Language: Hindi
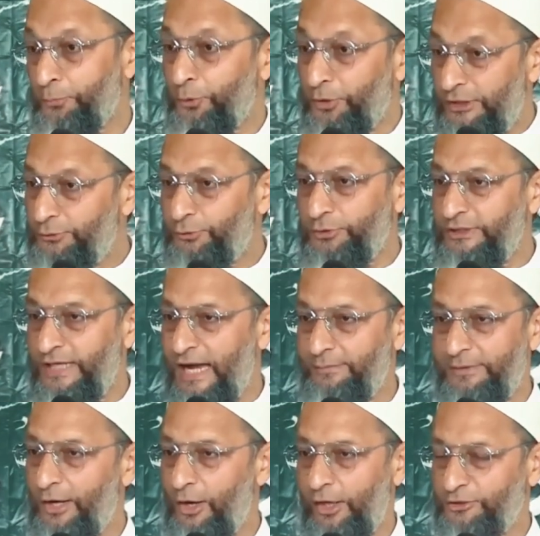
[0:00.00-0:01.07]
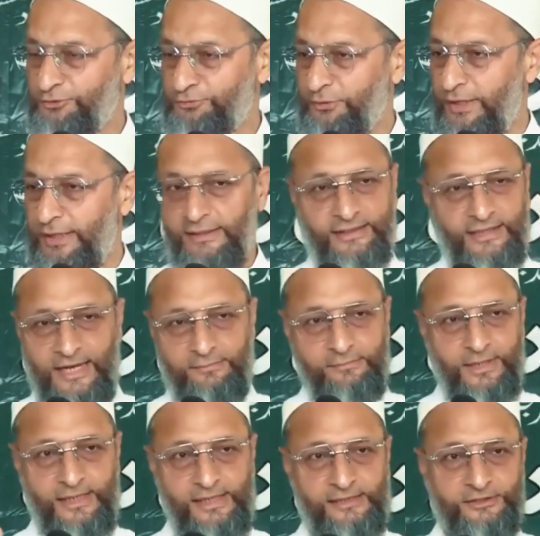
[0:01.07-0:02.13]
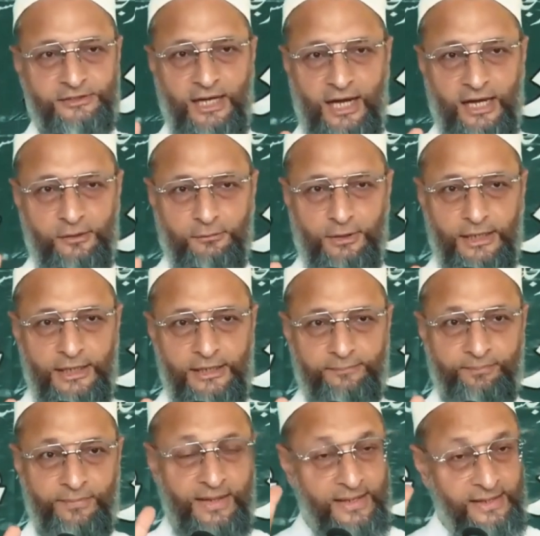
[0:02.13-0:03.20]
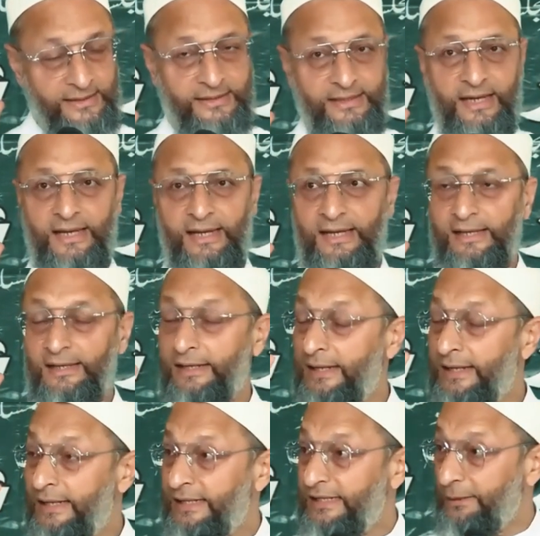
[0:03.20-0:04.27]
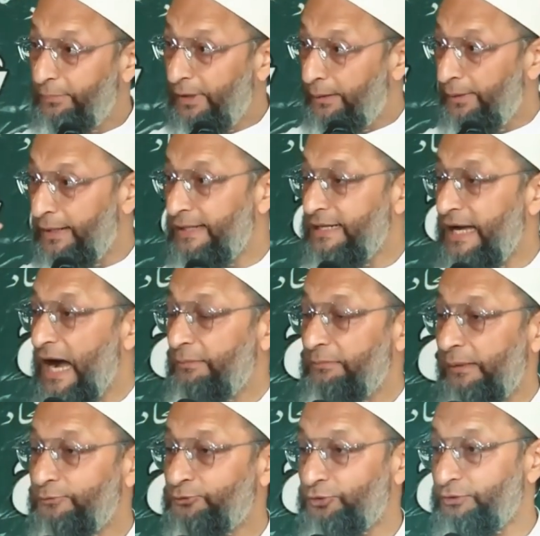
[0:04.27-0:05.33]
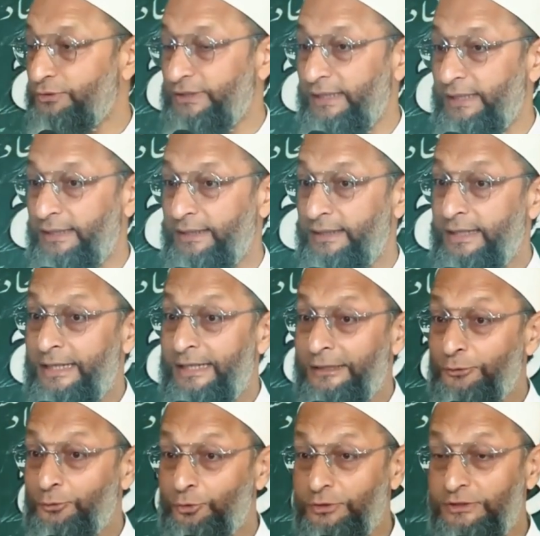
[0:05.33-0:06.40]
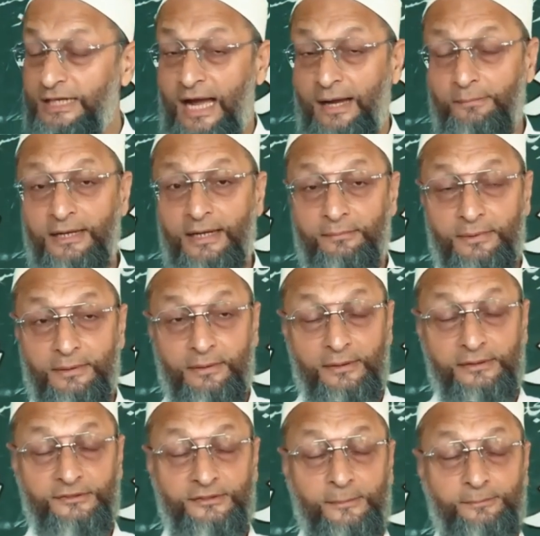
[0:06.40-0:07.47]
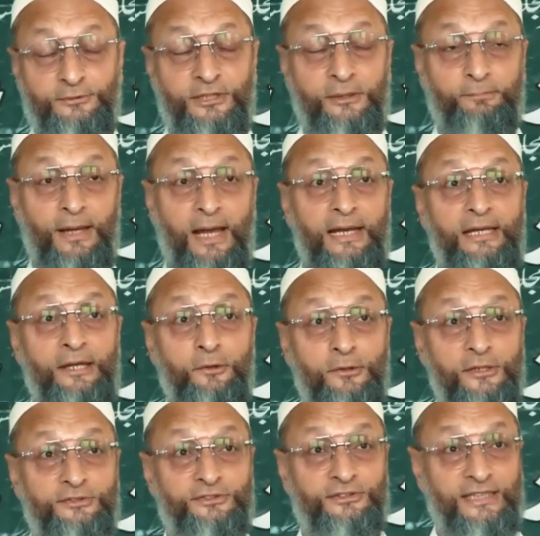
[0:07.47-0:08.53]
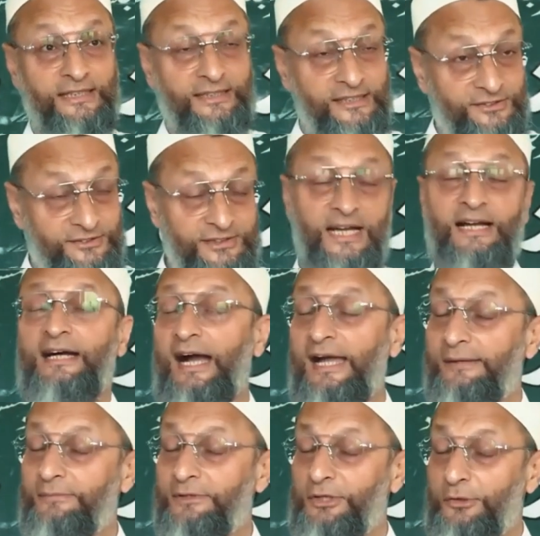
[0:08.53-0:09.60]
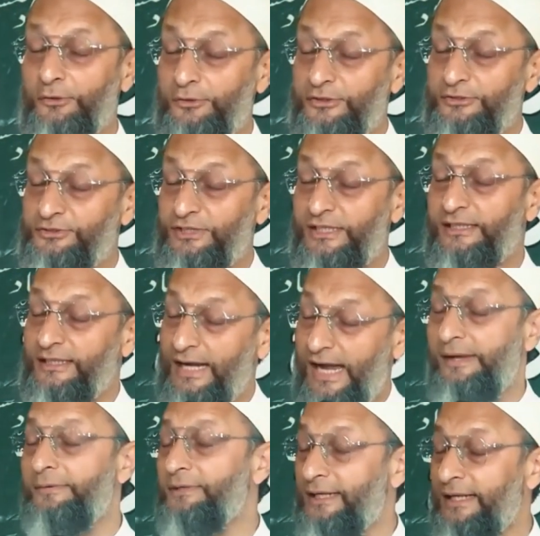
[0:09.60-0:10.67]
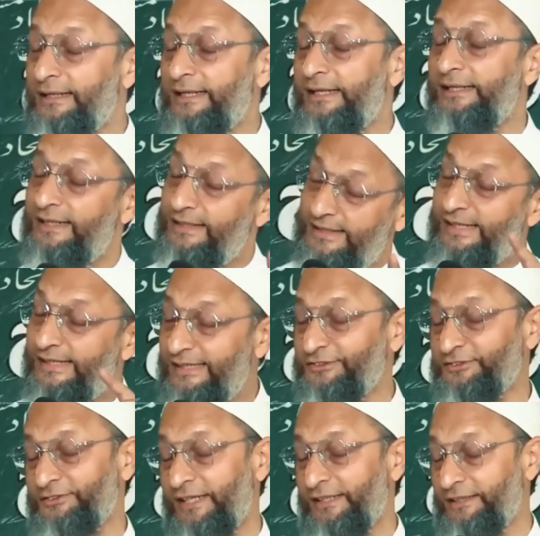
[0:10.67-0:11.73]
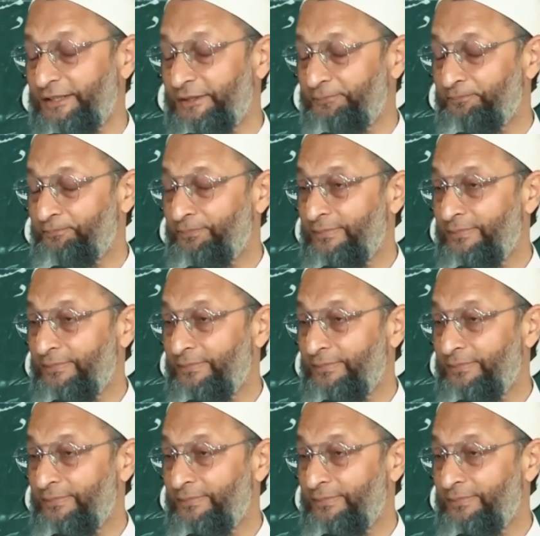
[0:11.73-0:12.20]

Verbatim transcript: पूरी दुनिया में ऑक्सफर्ड कैम्ब्रिज हार्वर्ड येल ये बड़े बड़े नाम हम सुनते हैं दुनिया में सबसे पहली यूनिवर्सिटी किसने कायम की और यूनिवर्सिटी कायम करके डिग्री किसने दी